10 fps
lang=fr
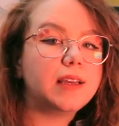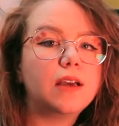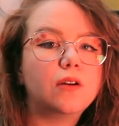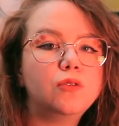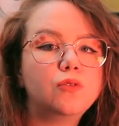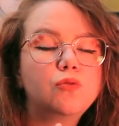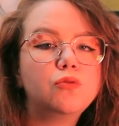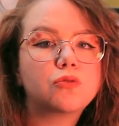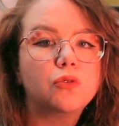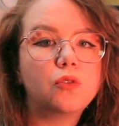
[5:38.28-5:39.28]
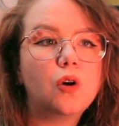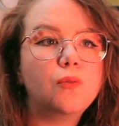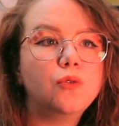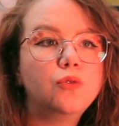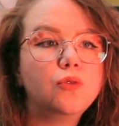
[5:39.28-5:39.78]
C'est euh, du coup ce qu'on
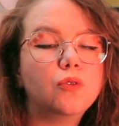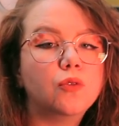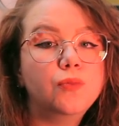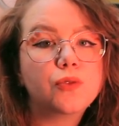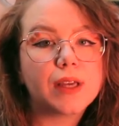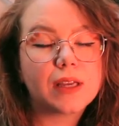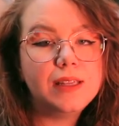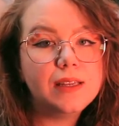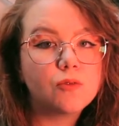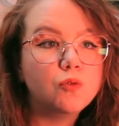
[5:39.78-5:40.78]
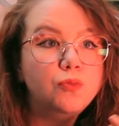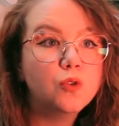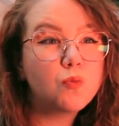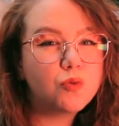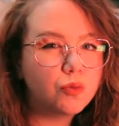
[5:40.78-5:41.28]
nomme de biotechnique ou
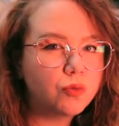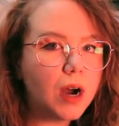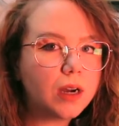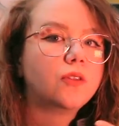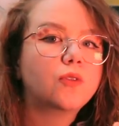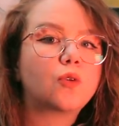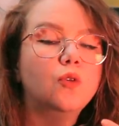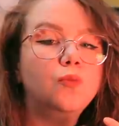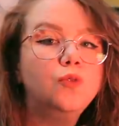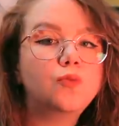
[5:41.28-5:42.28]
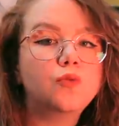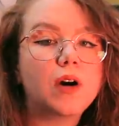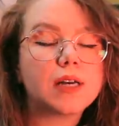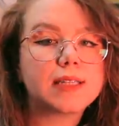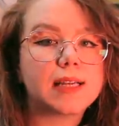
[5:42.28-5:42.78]
biopouvoir. Donc le
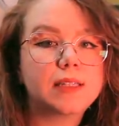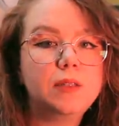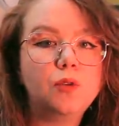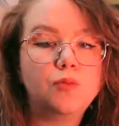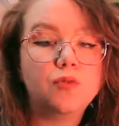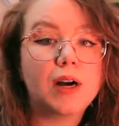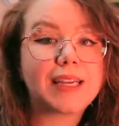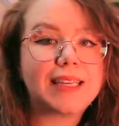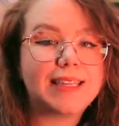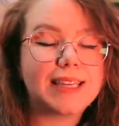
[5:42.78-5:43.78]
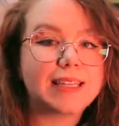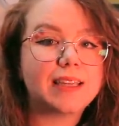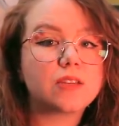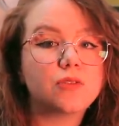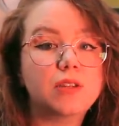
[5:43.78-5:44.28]
biopouvoir, c'est un type de pouvoir qui
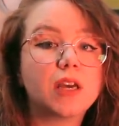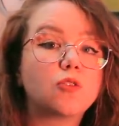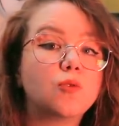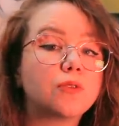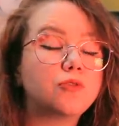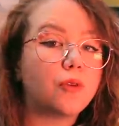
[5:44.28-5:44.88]
s'exerce directement